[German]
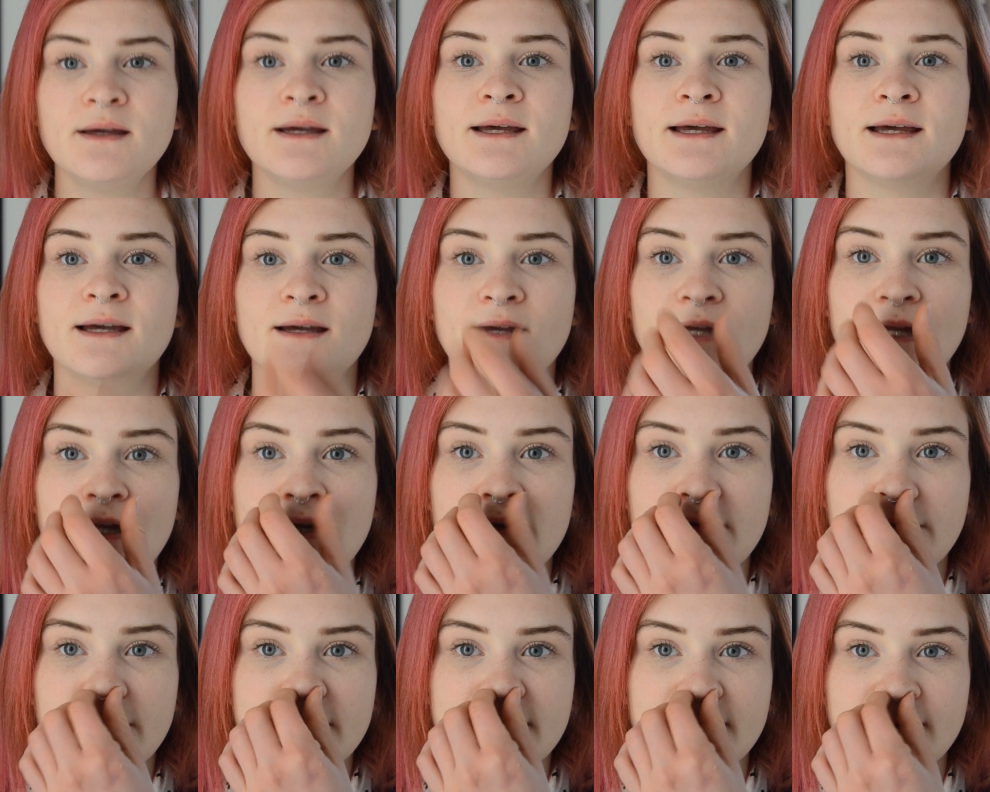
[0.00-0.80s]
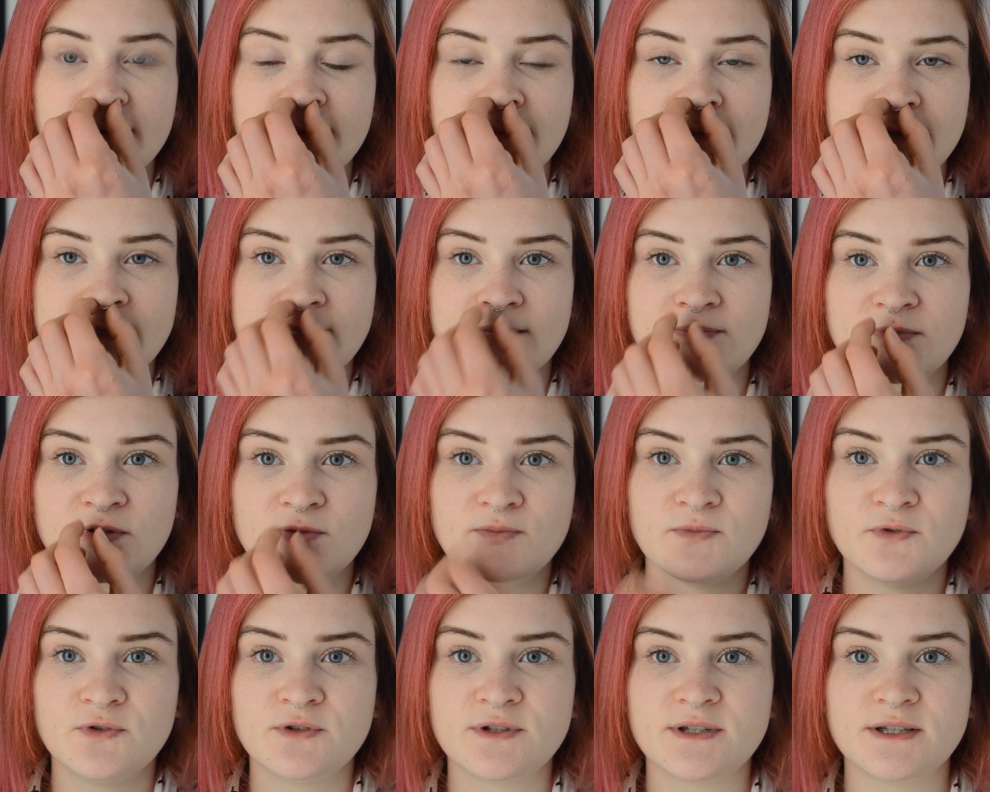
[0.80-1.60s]
Äh, heute habe ich mein
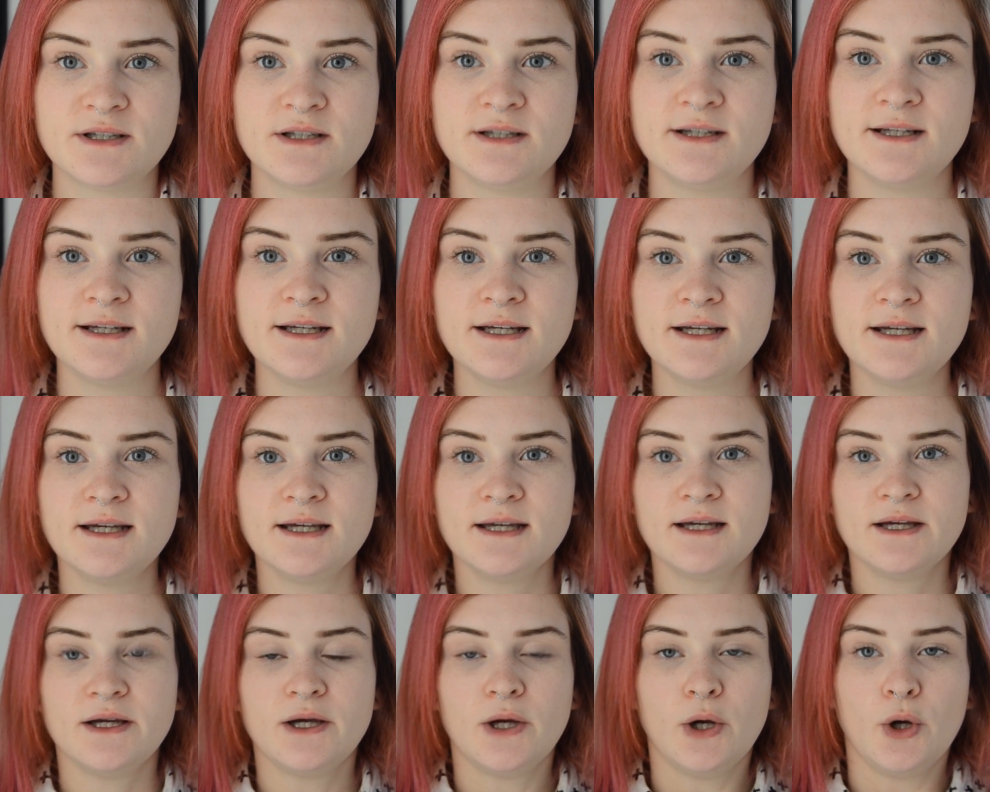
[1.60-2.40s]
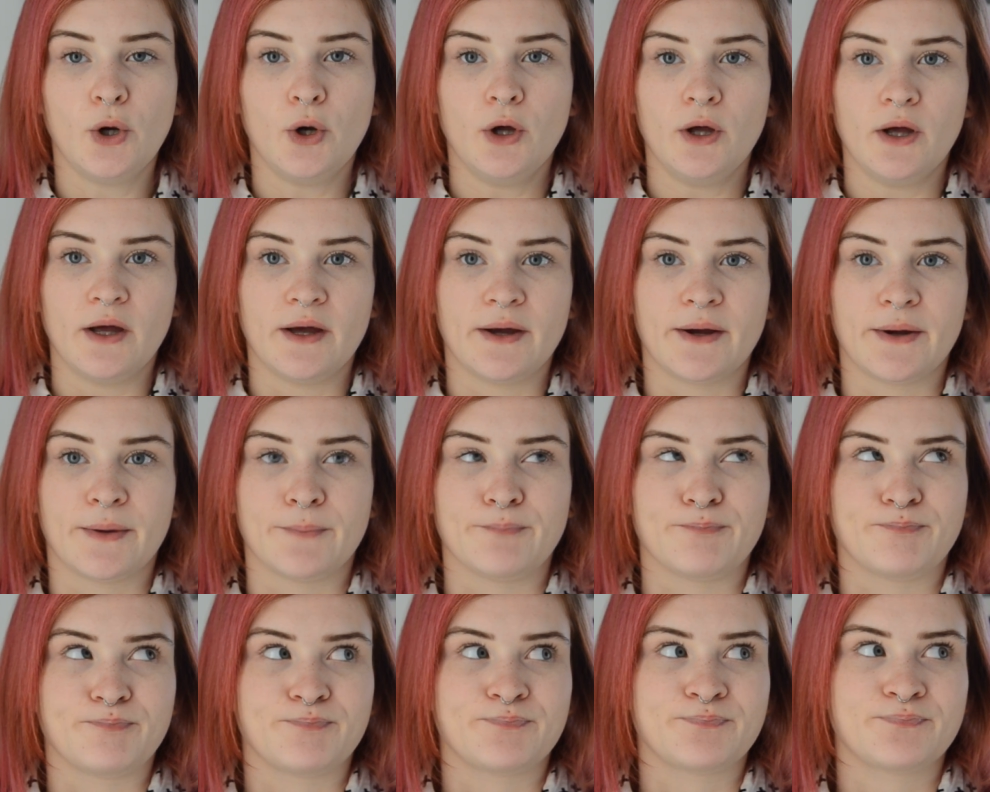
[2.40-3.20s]
Septum nur drin.
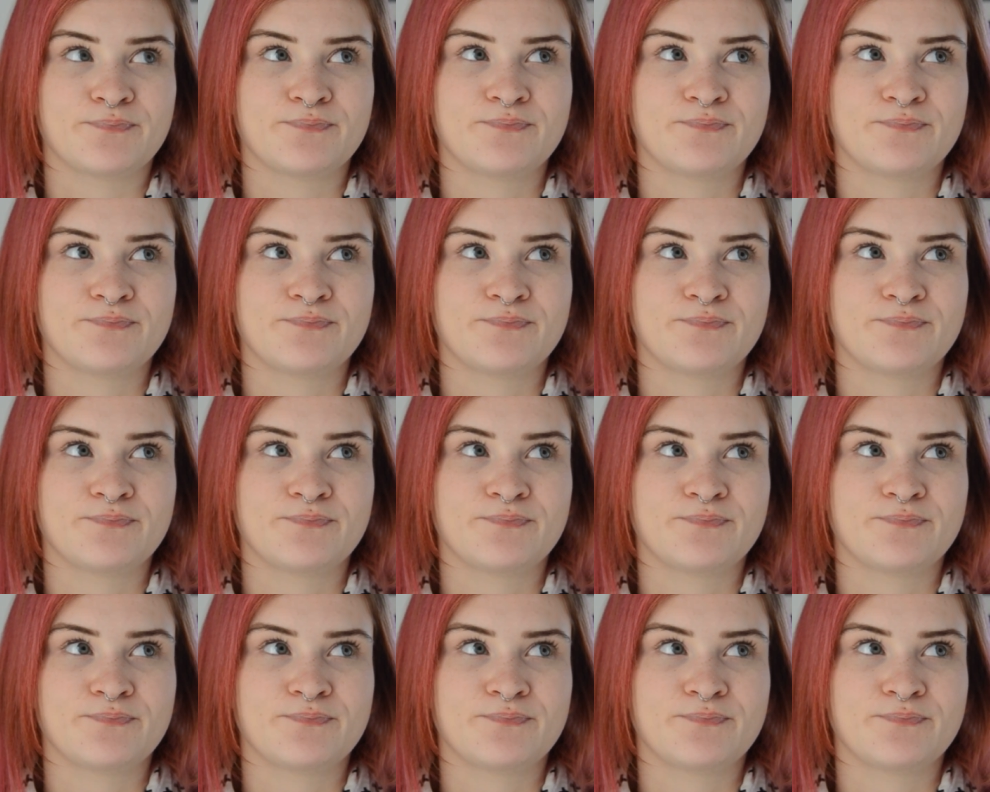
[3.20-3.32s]
Ähm,